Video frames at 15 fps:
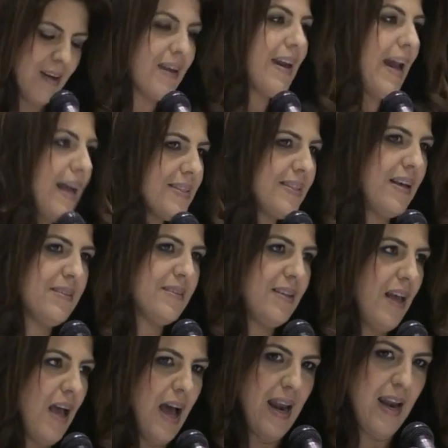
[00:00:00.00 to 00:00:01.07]
Gracias
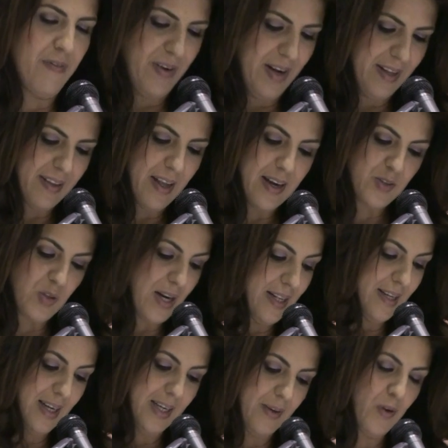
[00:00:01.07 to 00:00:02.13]
a la Feria
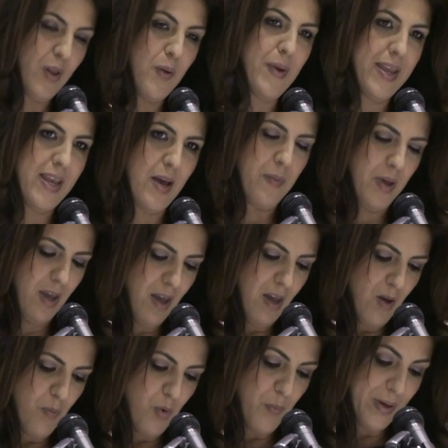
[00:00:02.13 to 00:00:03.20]
Internacional del Libro de Miami
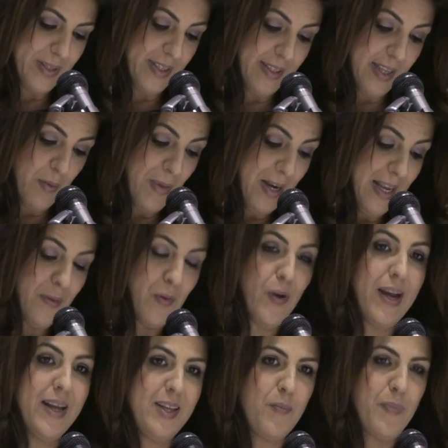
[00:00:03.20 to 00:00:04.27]
por presentar mi libro
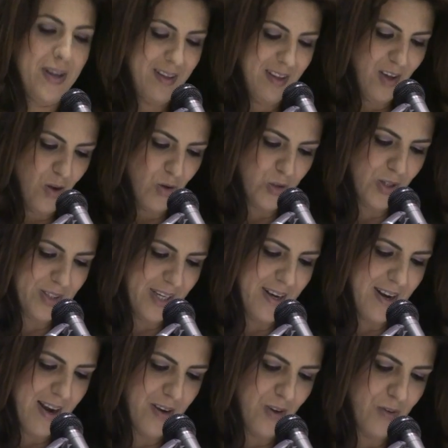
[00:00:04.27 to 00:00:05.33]
en este prestigioso
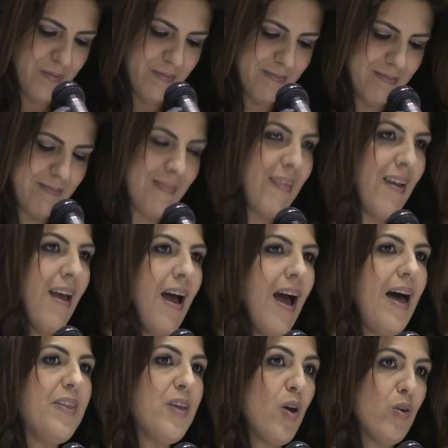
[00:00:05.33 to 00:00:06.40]
escenario.
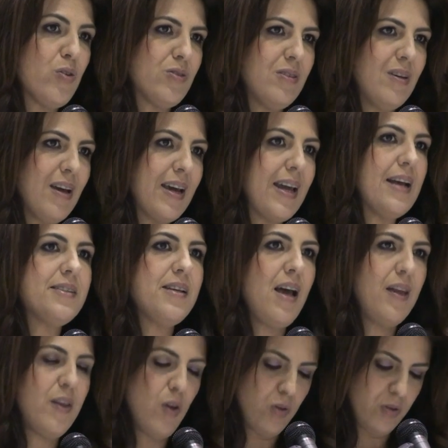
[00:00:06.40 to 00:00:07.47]
Adiós,
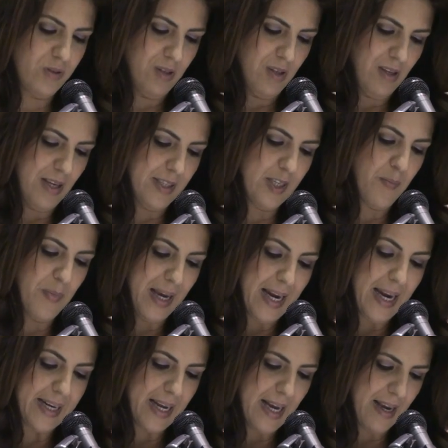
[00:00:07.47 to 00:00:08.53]
gracias a Dios y a San
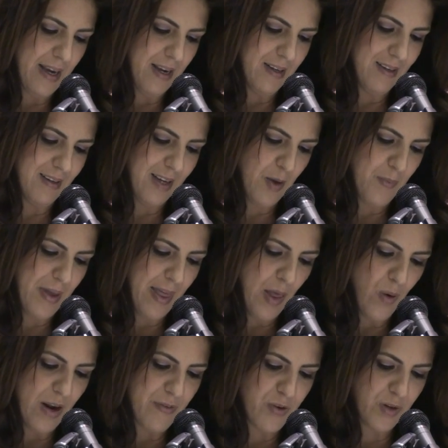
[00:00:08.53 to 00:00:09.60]
Miguel Arcángel, que me ha
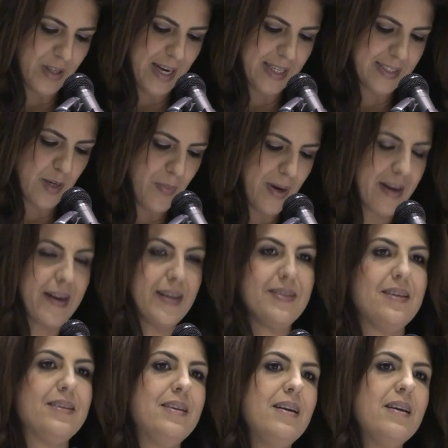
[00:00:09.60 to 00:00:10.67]
dado la fortaleza para
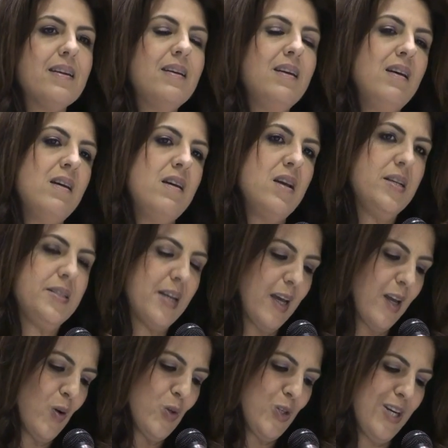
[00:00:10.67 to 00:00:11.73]
resistir y
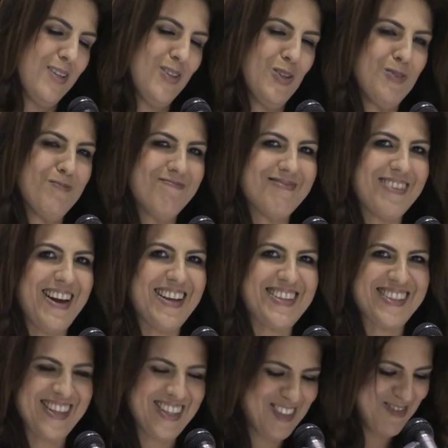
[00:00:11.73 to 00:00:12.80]
seguir luchando.
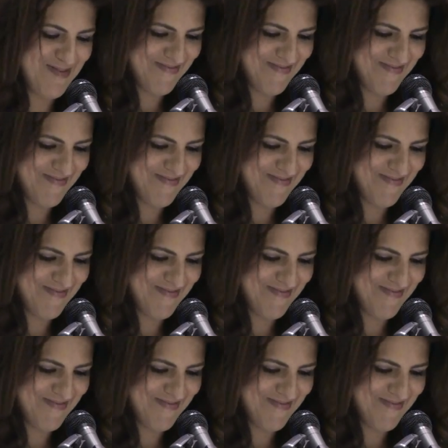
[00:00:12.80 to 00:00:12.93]
Gracias.